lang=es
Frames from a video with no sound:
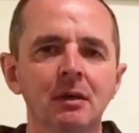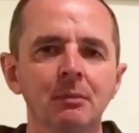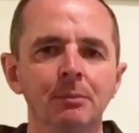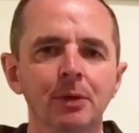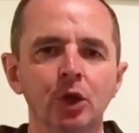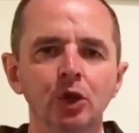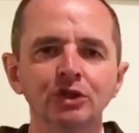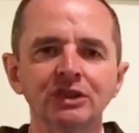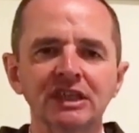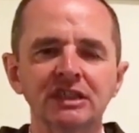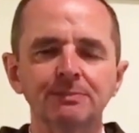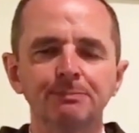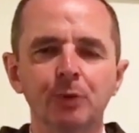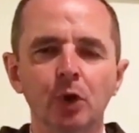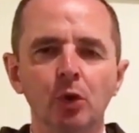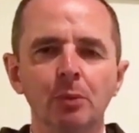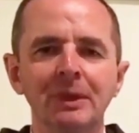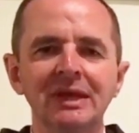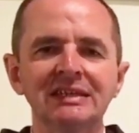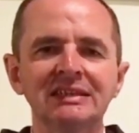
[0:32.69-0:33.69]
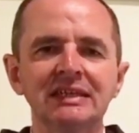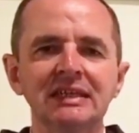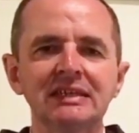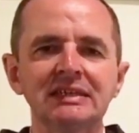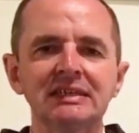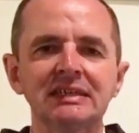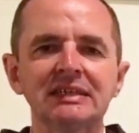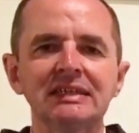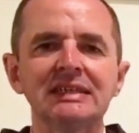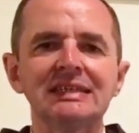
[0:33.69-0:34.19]
pero esas
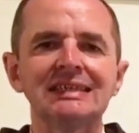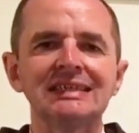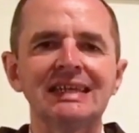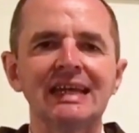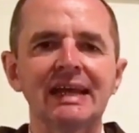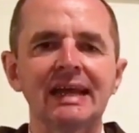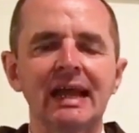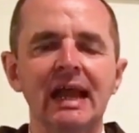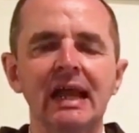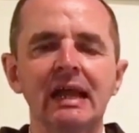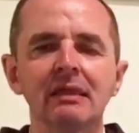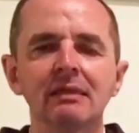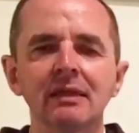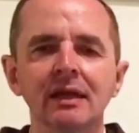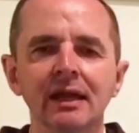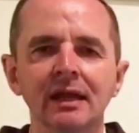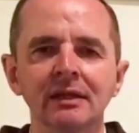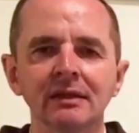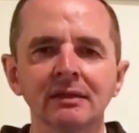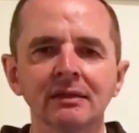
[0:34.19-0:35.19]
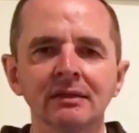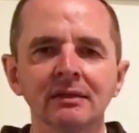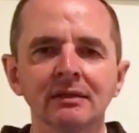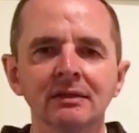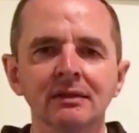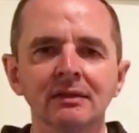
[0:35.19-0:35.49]
promesas se realizarán.